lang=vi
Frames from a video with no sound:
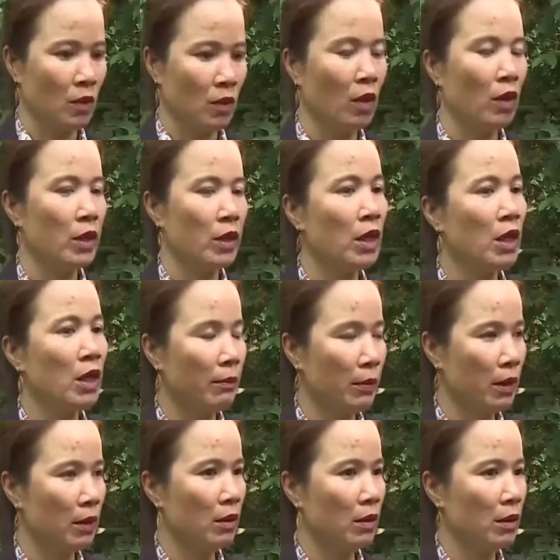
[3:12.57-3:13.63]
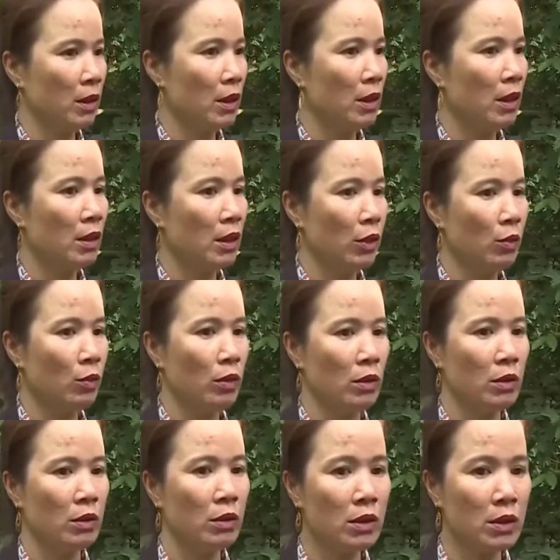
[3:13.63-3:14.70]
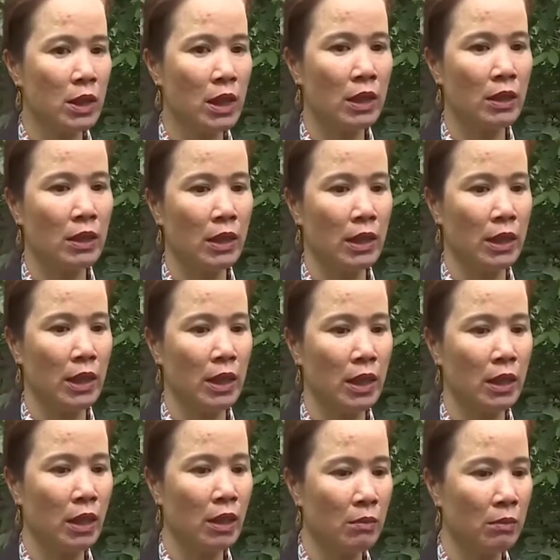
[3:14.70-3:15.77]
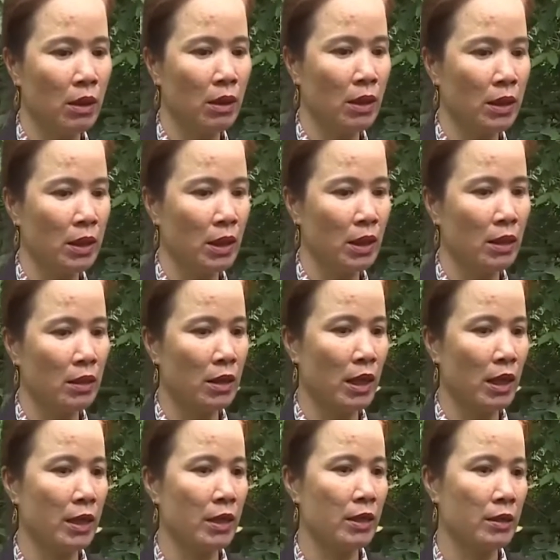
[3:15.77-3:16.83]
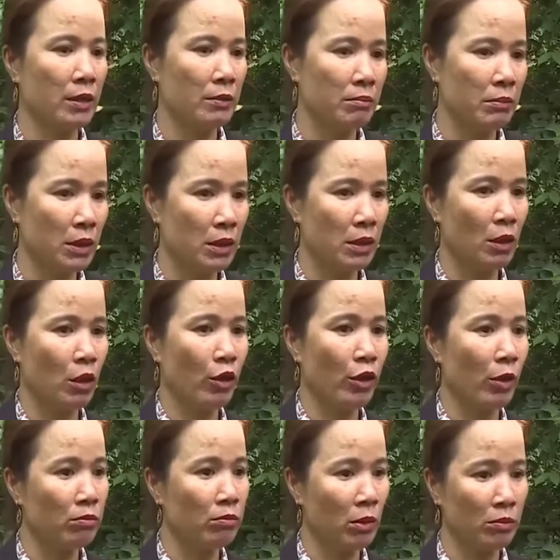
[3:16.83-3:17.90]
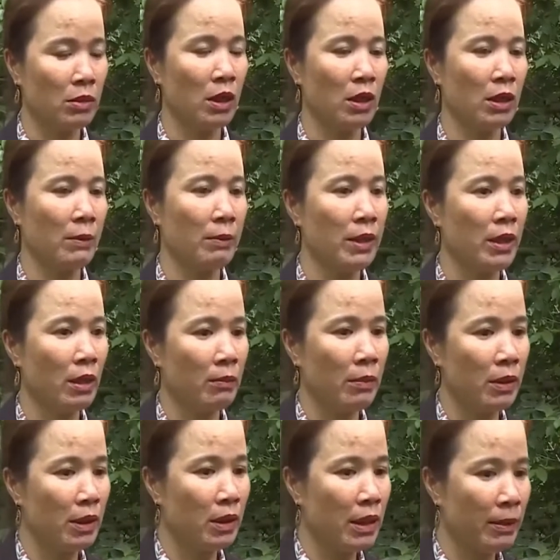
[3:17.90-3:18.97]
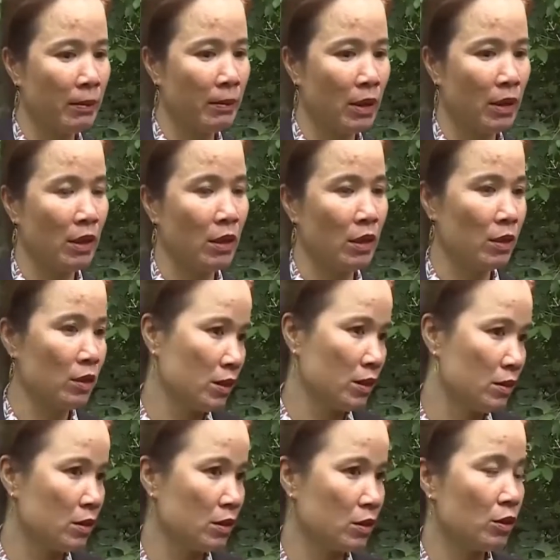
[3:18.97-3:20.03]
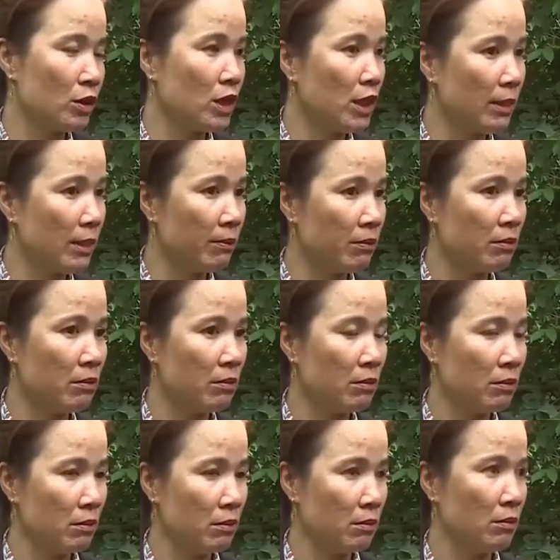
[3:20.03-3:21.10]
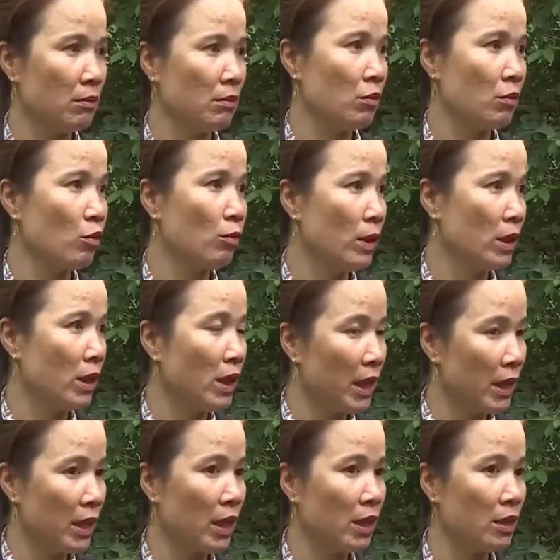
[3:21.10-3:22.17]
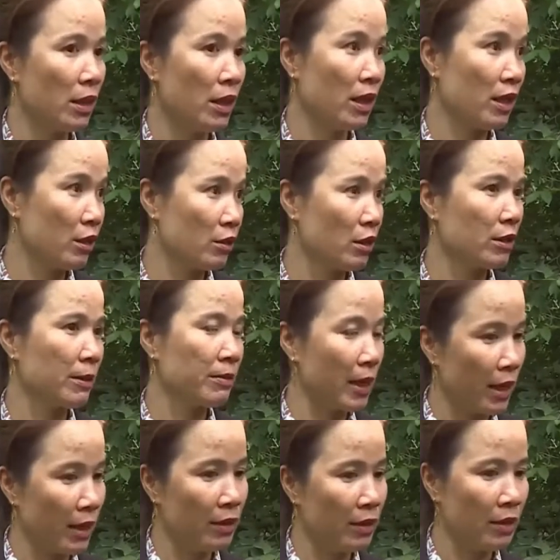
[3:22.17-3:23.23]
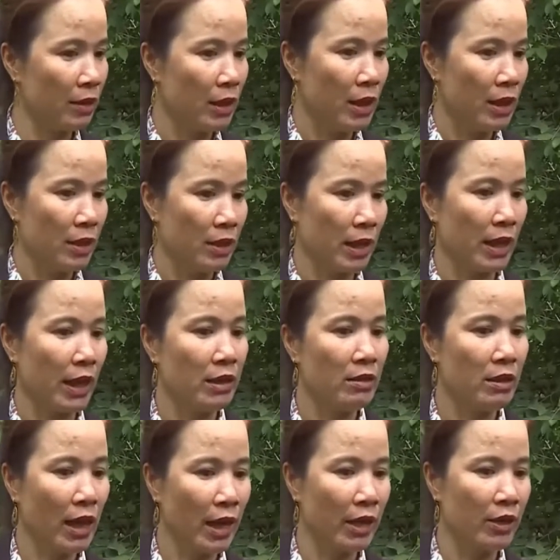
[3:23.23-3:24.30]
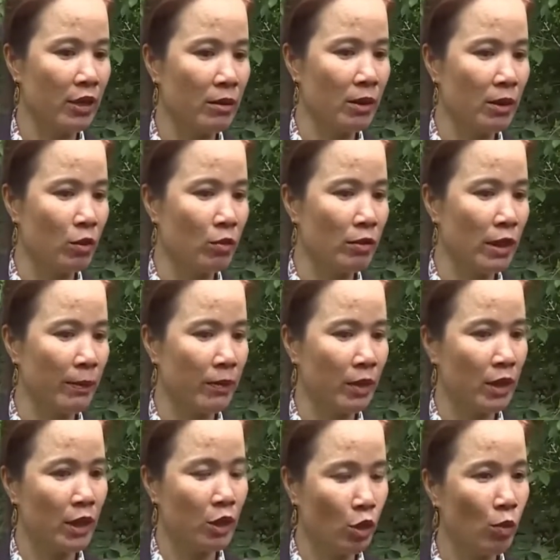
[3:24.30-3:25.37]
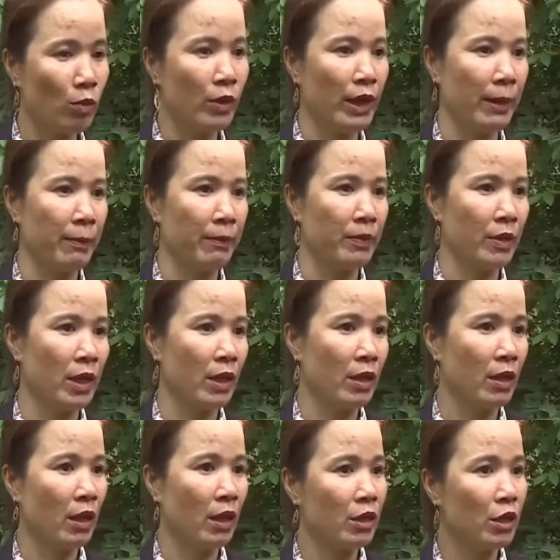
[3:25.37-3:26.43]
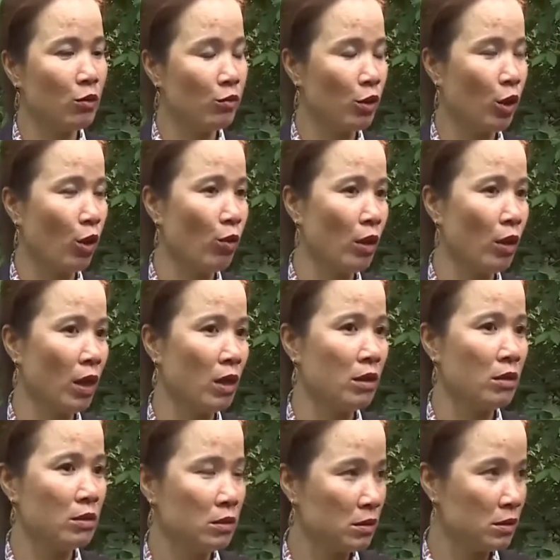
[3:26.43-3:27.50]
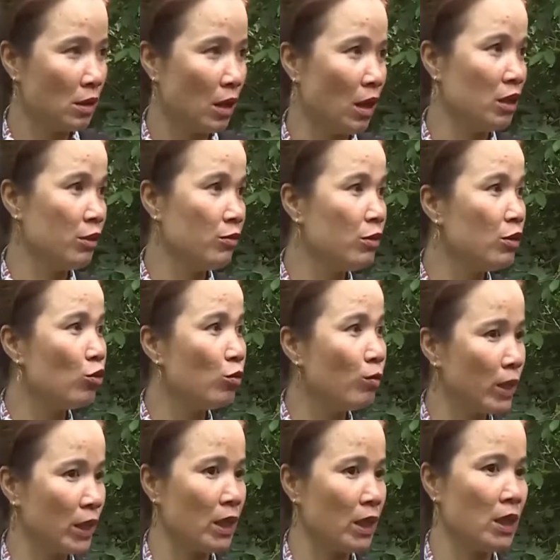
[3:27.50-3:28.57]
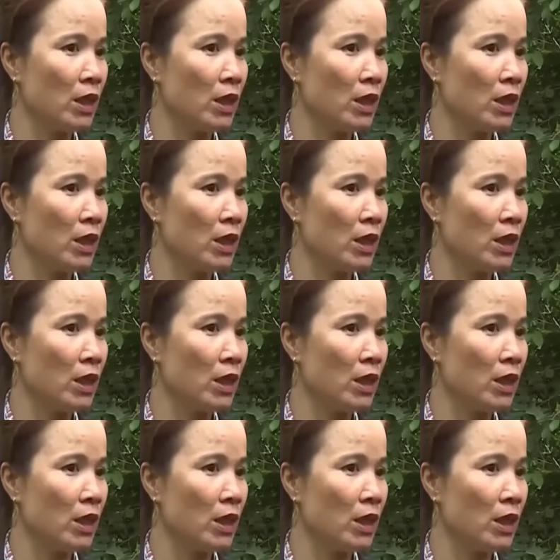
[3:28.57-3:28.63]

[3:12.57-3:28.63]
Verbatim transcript: Ờ, chị rất là mừng, chị rất là vui. Trước tiên đó là chị rất mừng là chị lại mình hồi không không ngờ là bây giờ mình đã đem lại cái lợi nhuận được cho chị em của mình ở đây, à, cái tập thể và cái thứ hai nữa mình cũng đem những cái tốt cái đẹp về ở chính chỗ ở ở địa phương của mình